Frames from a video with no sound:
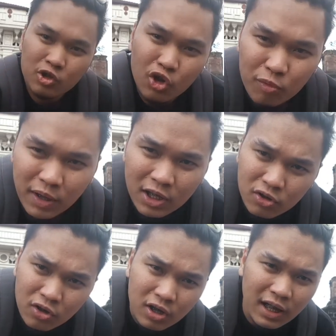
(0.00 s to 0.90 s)
So mga
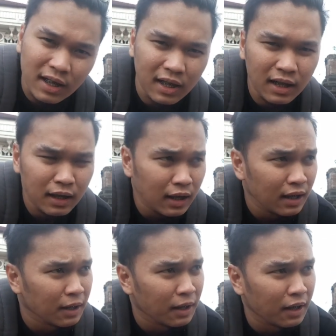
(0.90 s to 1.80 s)
tol,
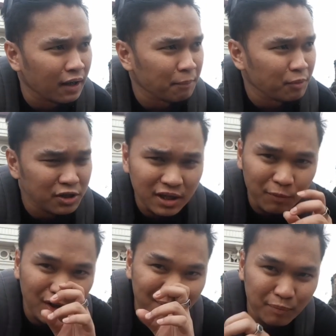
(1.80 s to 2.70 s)
uh, first time
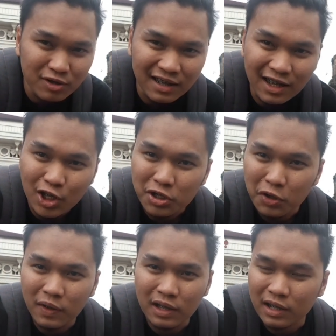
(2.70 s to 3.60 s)
ko lang mapunta dito sa
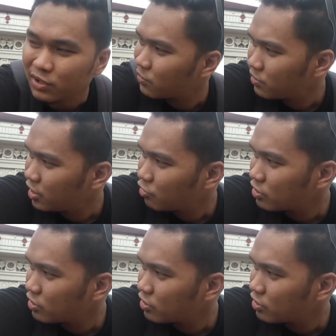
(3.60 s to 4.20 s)
lugar na to, dito